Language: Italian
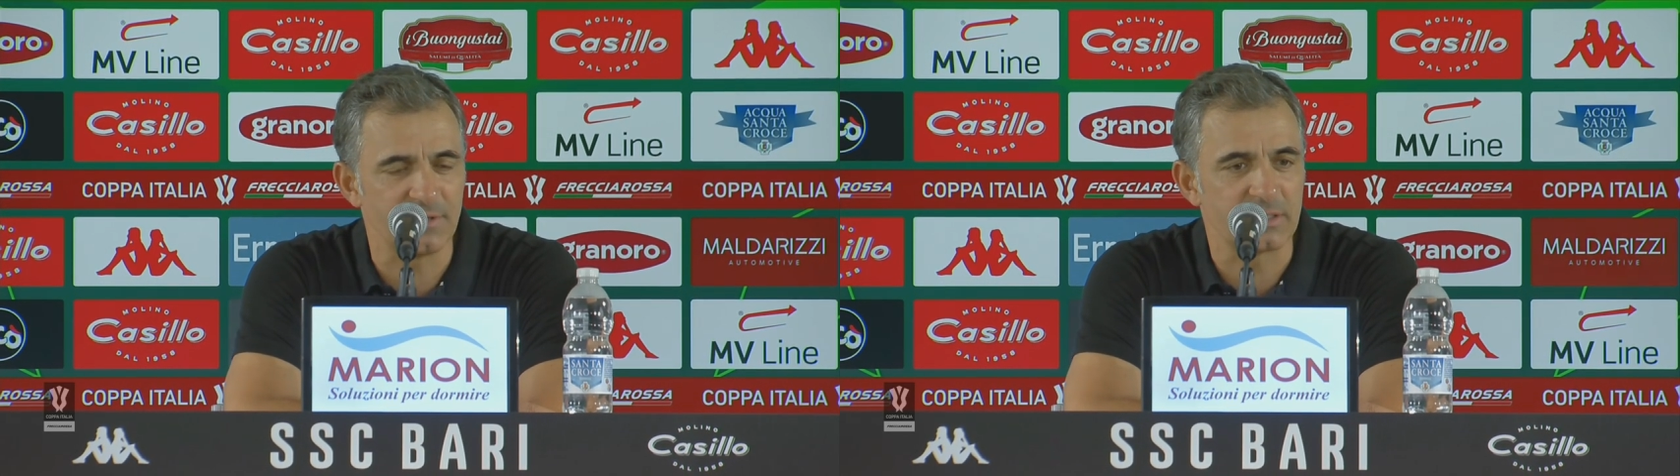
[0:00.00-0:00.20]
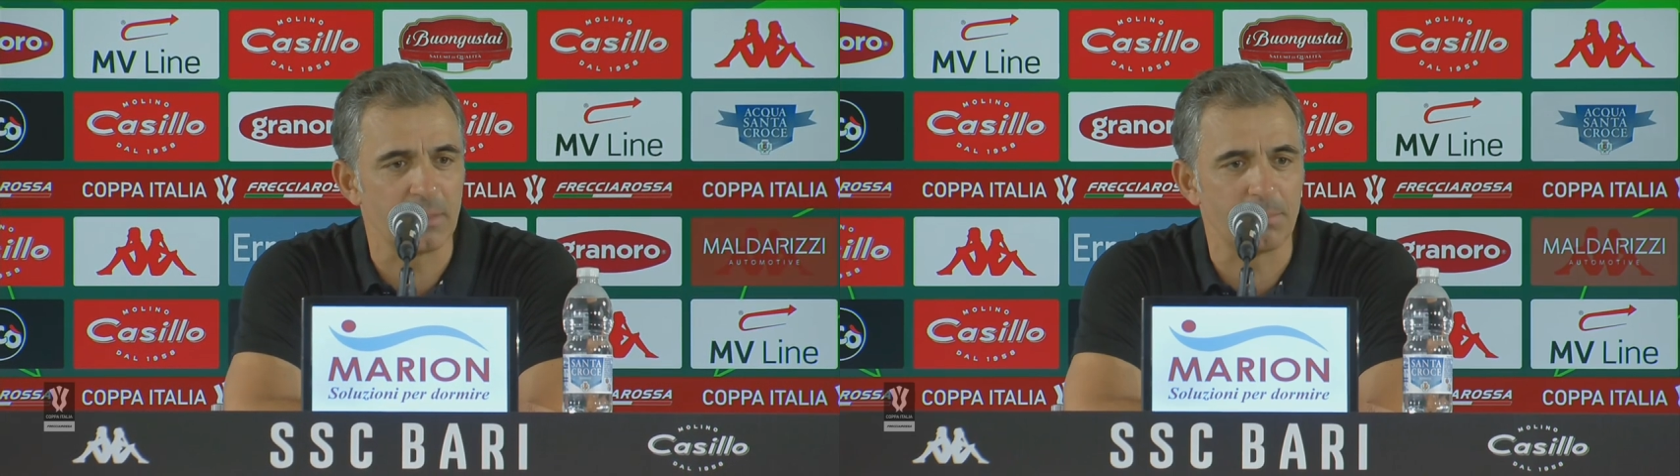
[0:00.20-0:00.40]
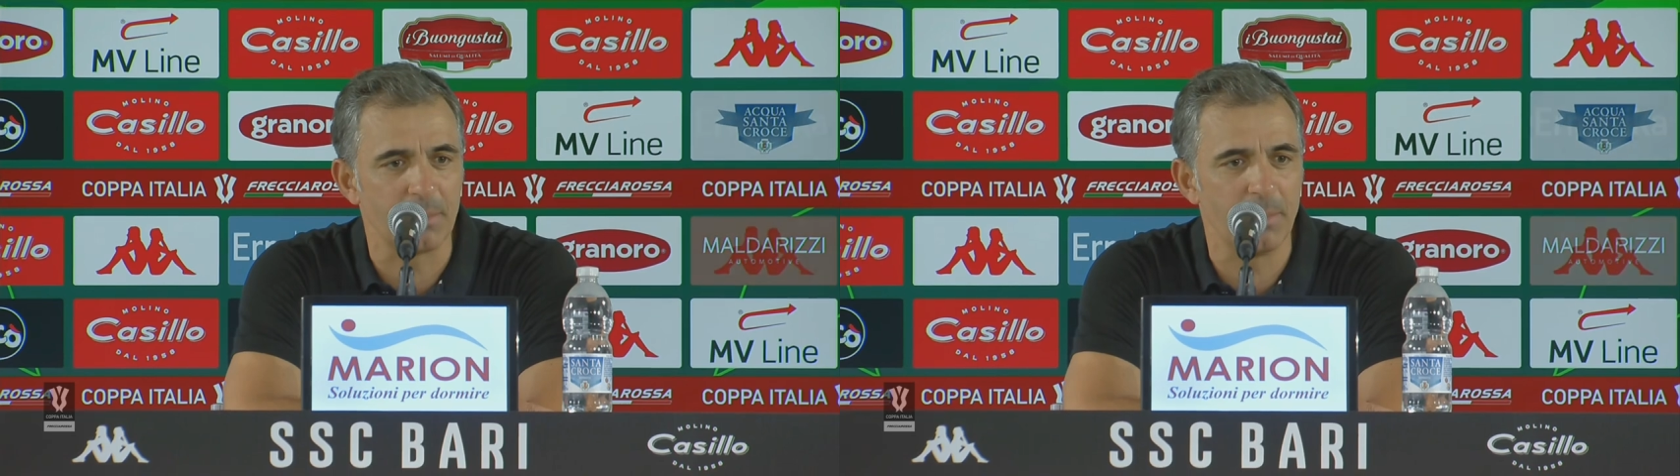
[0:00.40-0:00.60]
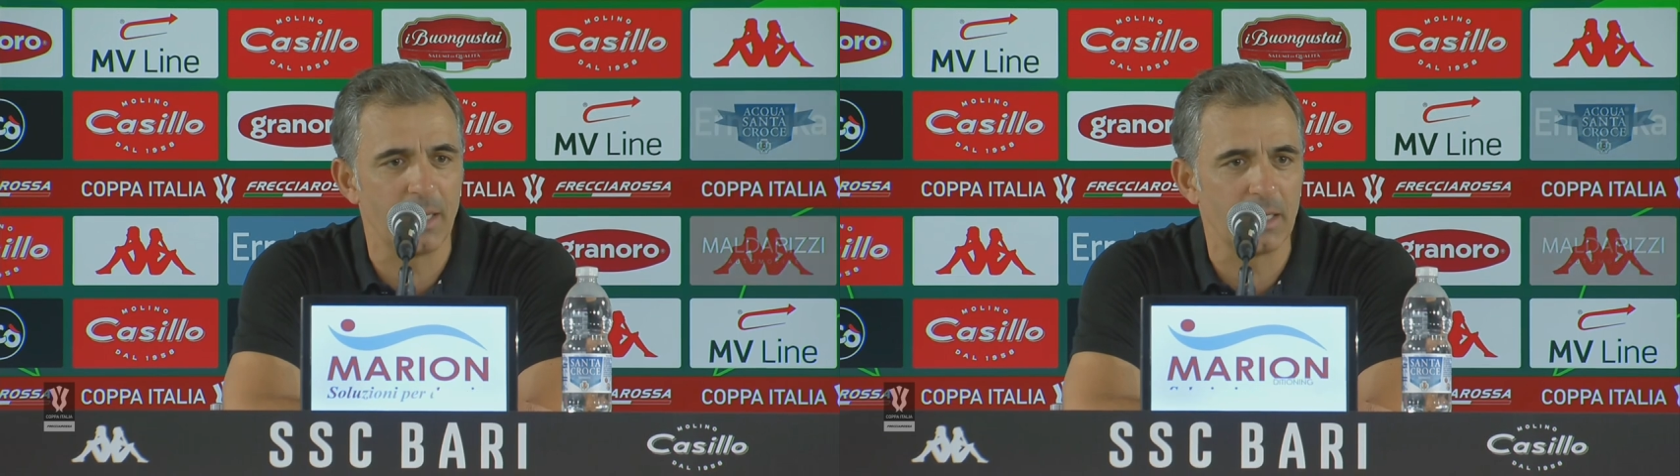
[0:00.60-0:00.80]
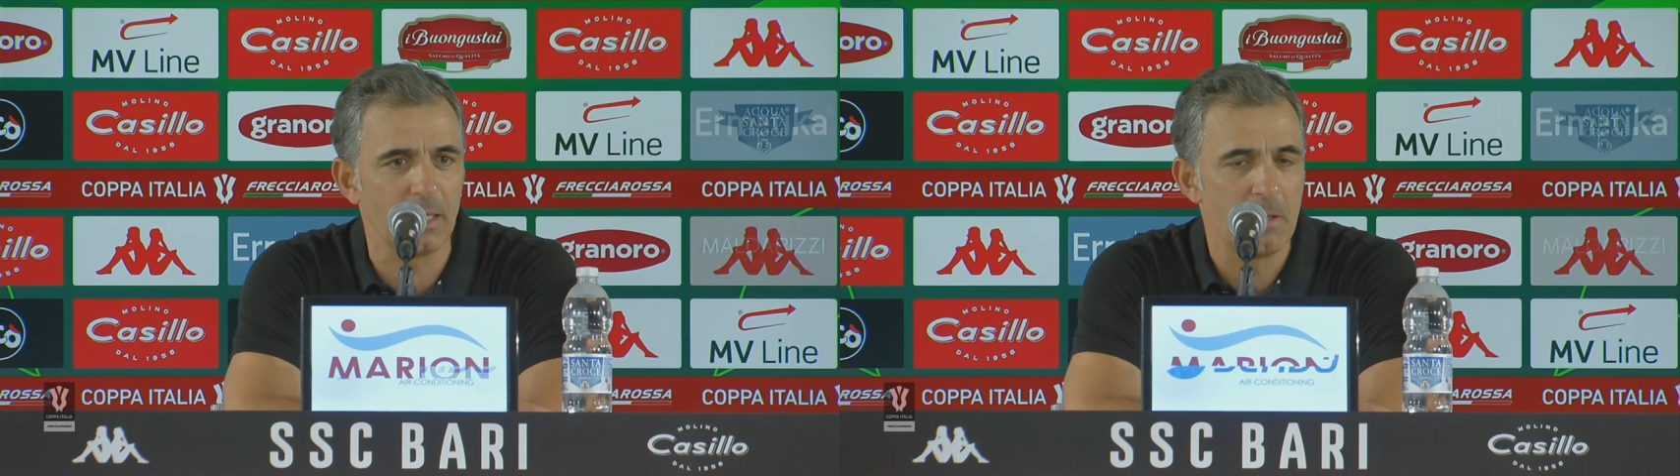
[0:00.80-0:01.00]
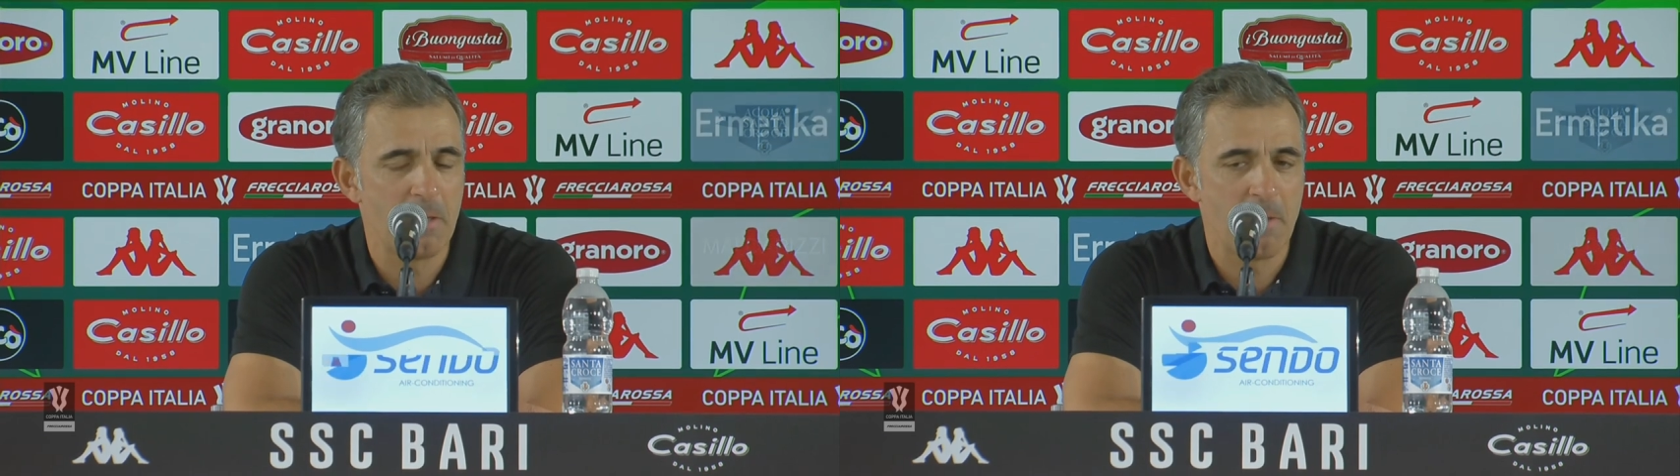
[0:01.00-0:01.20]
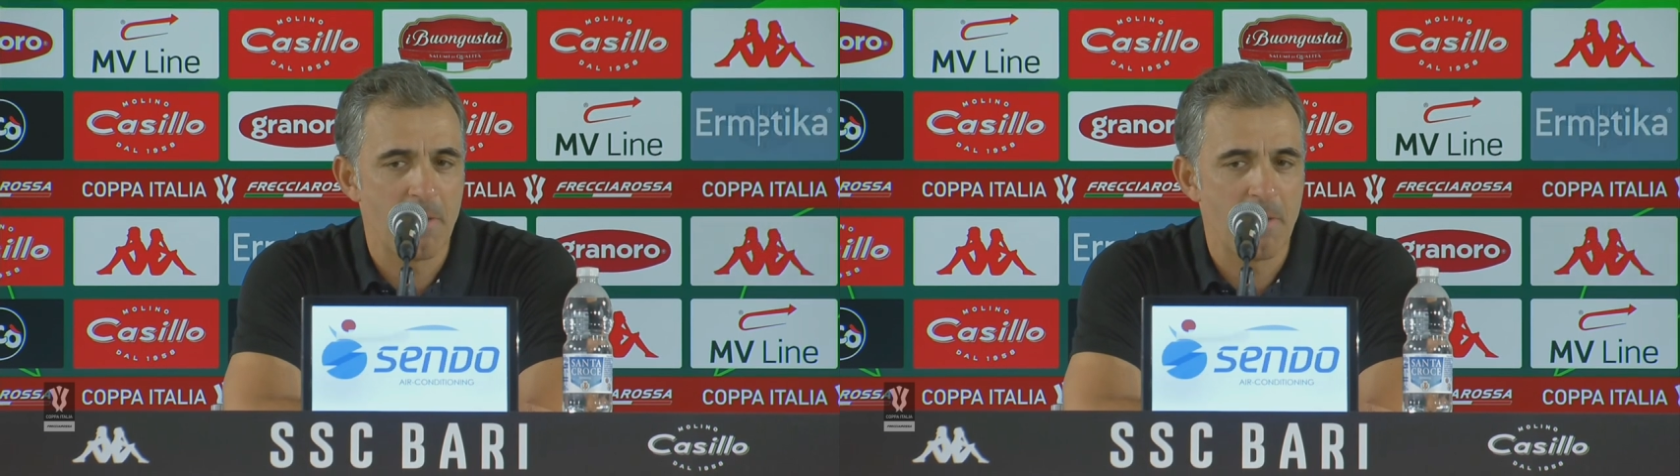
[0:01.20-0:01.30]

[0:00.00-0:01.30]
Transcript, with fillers: fa sempre bene